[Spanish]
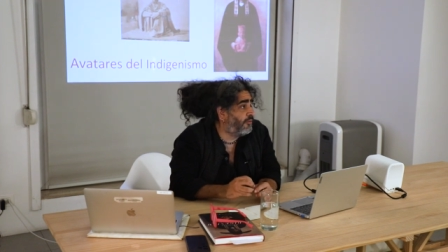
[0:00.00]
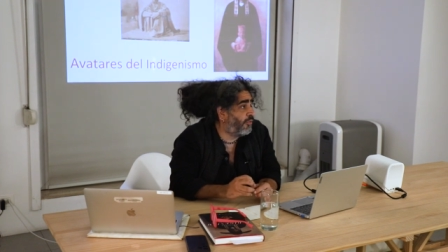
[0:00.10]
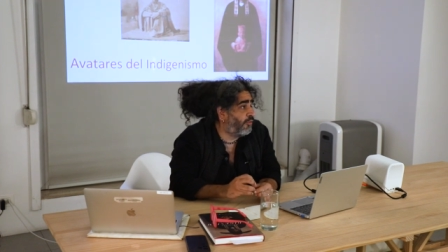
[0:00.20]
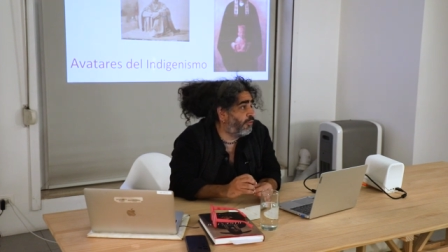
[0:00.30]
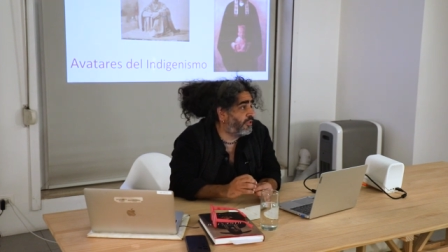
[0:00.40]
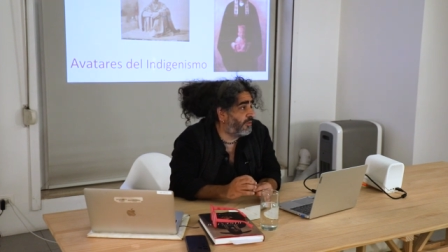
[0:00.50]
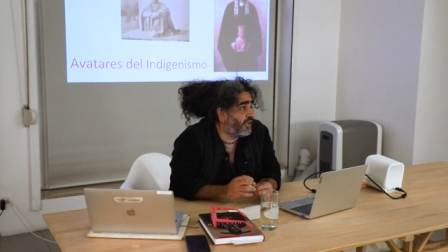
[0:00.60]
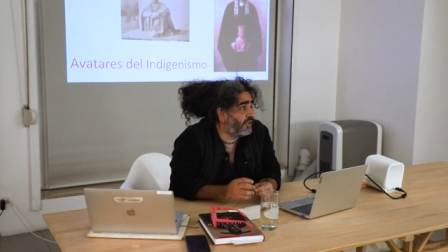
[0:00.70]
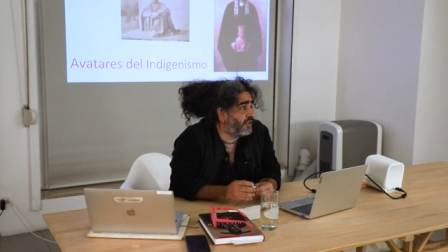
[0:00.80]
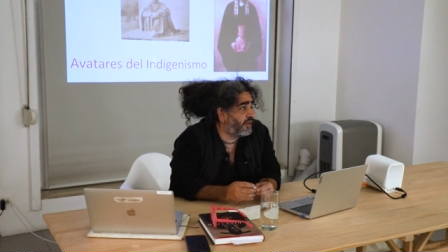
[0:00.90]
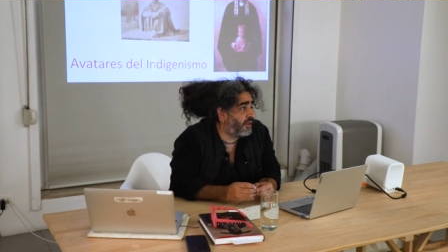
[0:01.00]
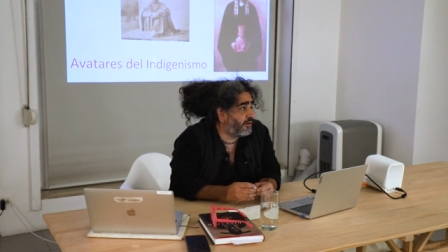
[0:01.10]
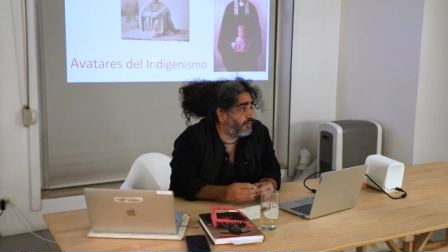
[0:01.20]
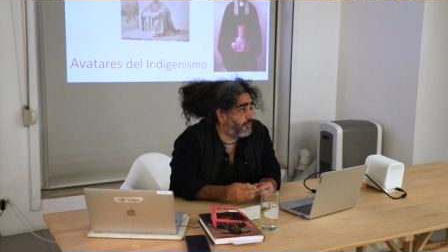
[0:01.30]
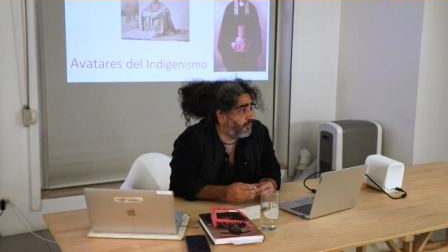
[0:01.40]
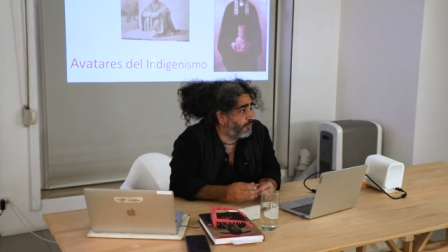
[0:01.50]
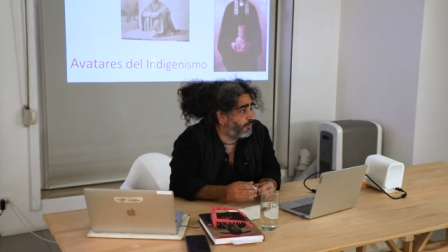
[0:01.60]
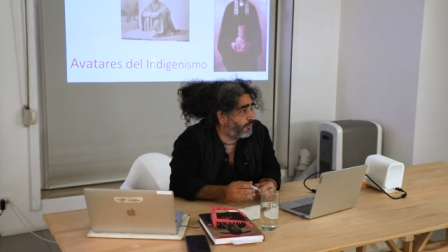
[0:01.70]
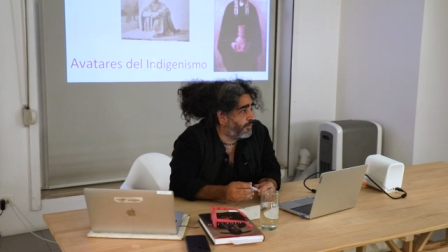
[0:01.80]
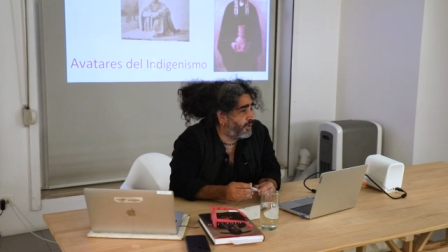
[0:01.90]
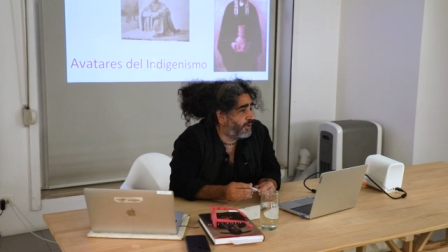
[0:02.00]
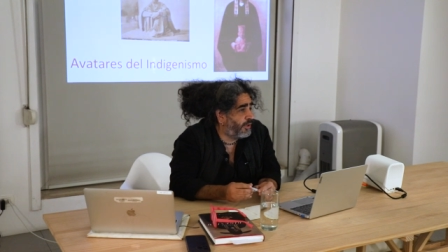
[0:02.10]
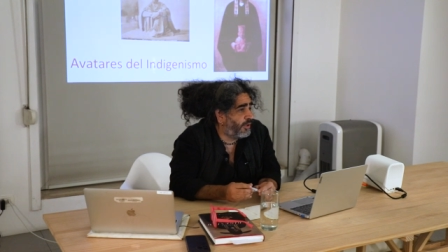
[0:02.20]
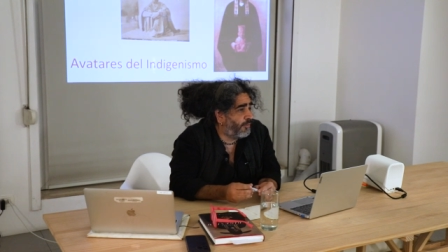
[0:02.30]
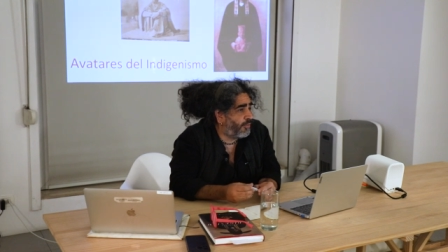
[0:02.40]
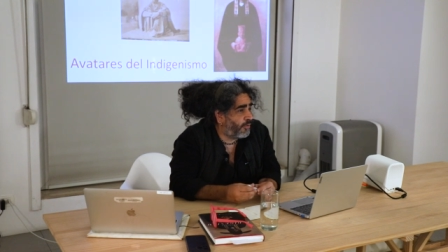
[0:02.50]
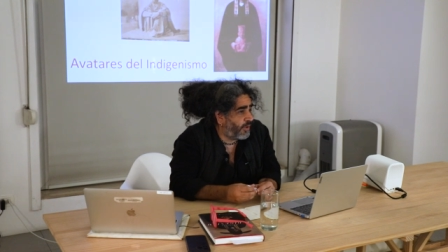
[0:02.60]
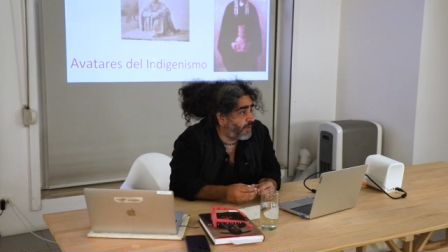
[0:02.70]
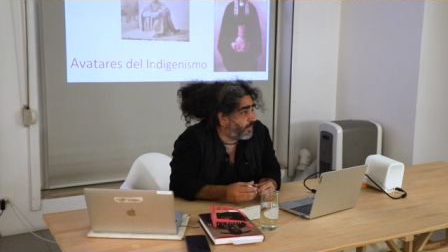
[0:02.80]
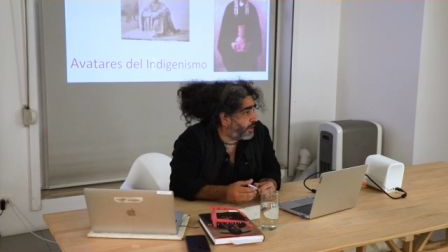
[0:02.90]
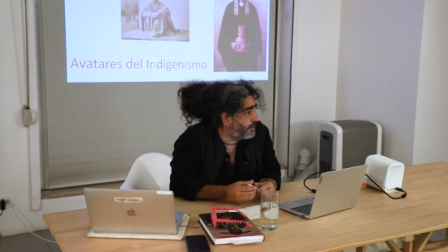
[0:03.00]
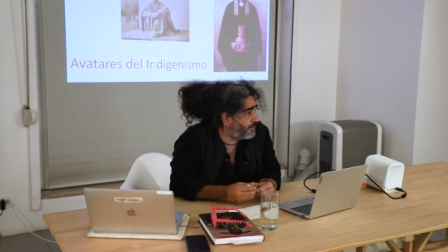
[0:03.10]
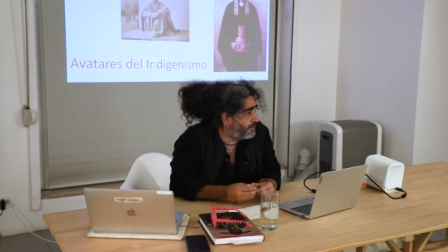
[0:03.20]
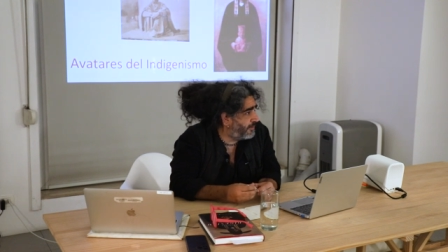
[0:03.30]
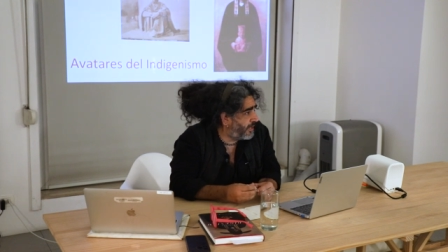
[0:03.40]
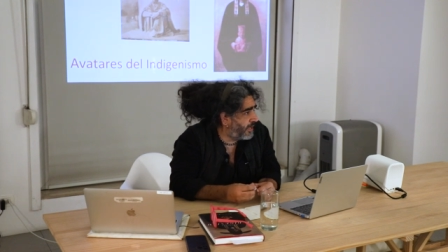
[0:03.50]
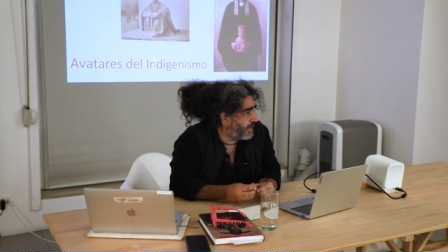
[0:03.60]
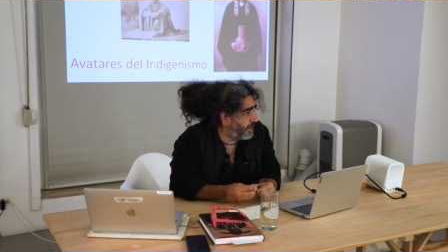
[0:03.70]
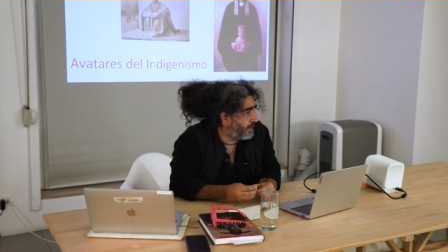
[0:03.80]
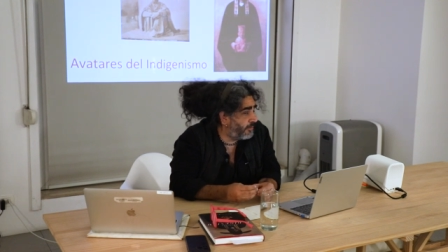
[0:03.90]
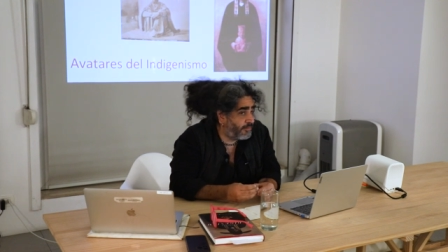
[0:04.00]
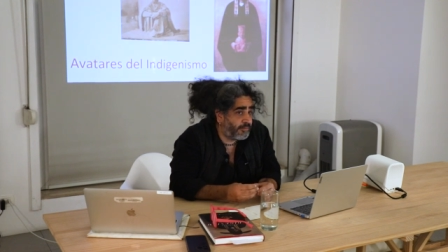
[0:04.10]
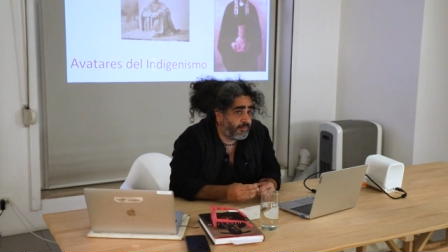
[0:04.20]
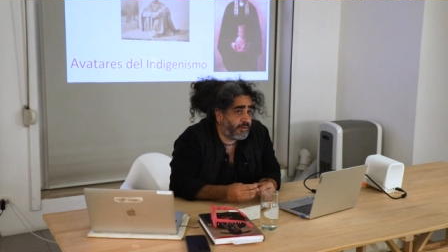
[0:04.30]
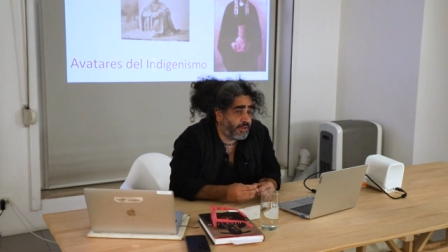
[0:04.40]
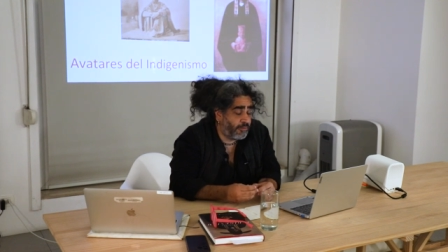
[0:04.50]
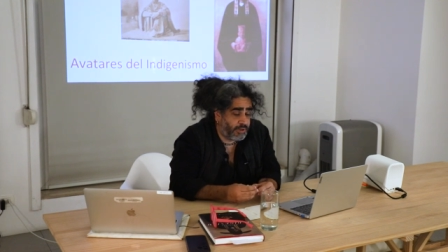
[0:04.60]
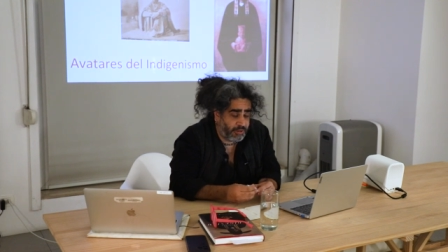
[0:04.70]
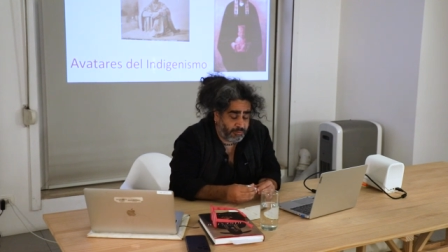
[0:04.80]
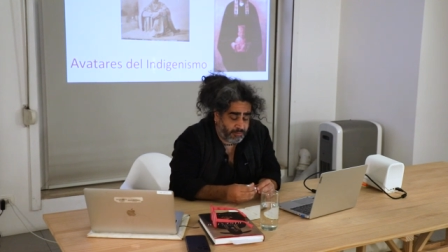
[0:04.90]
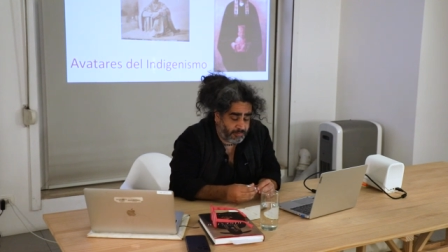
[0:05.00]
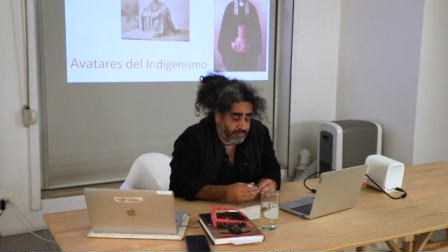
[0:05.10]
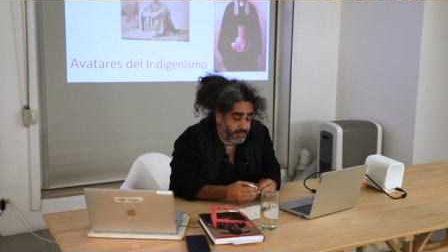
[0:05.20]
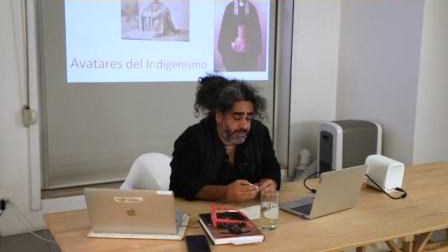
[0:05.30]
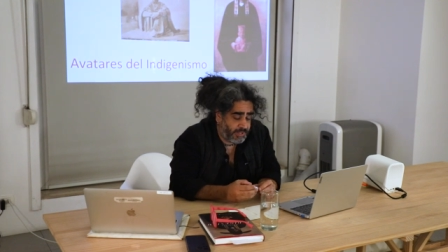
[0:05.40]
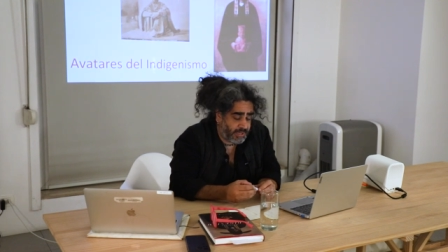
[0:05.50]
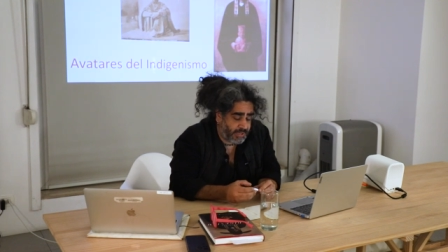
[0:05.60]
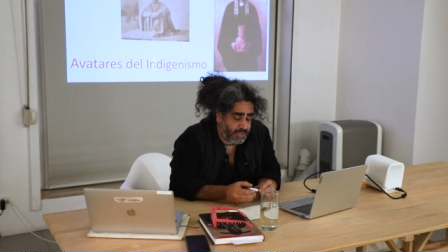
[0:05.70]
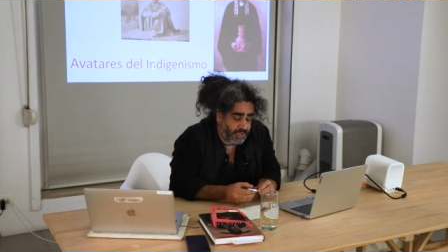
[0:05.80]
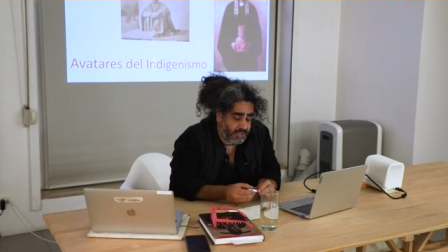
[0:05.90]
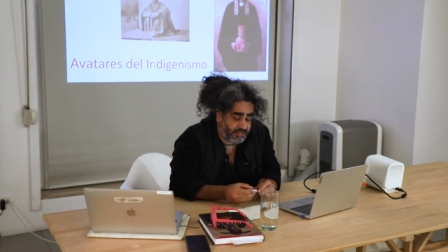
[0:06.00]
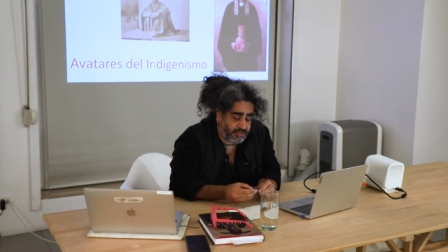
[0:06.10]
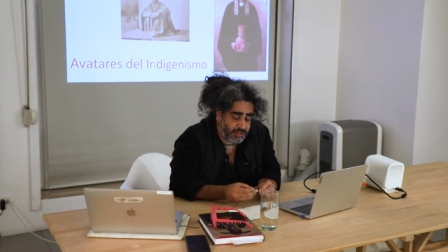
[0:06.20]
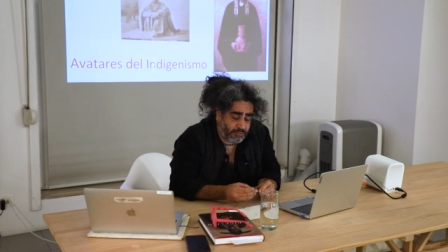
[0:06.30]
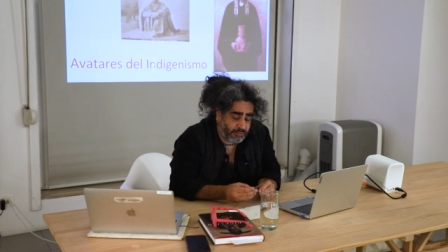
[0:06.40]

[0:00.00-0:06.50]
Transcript: por justamente tener un problema, eh, y no quiero aquí este,